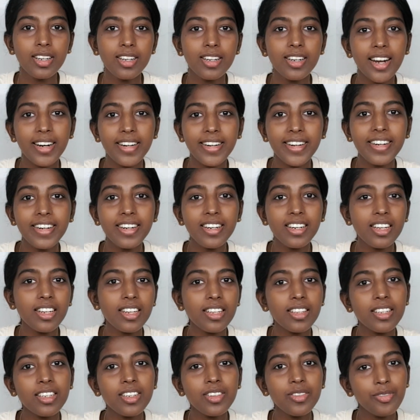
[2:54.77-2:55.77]

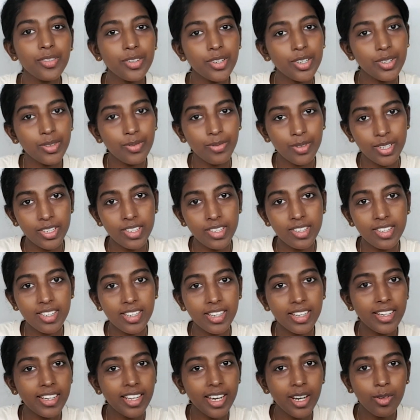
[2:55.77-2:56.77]
லண்டன்லேருந்து ஃபர்ஸ்ட் ஃபர்ஸ்ட்
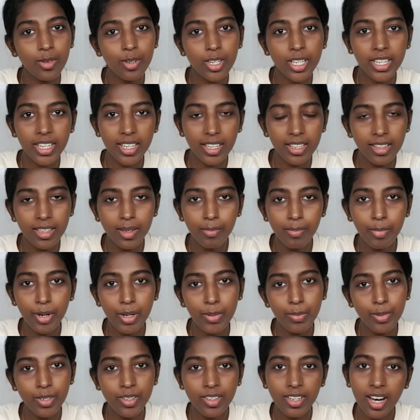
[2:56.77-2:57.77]
இந்தியாவுக்குள்ளே எந்த
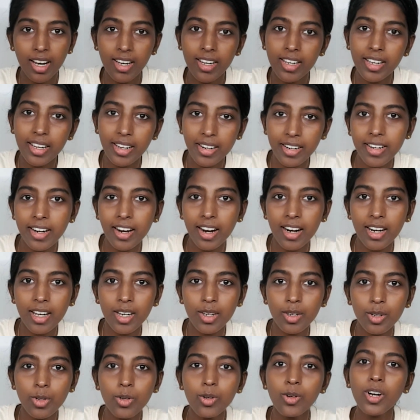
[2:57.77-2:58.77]
பர்பஸ்க்காக என்ட்ரு
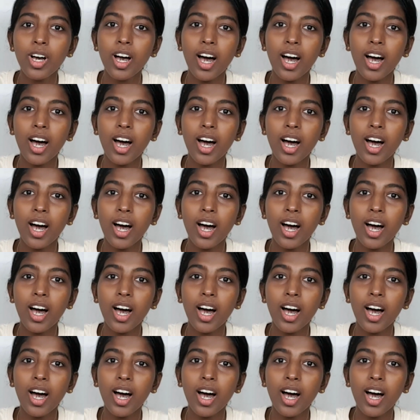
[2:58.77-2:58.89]
ஆனாங்களோ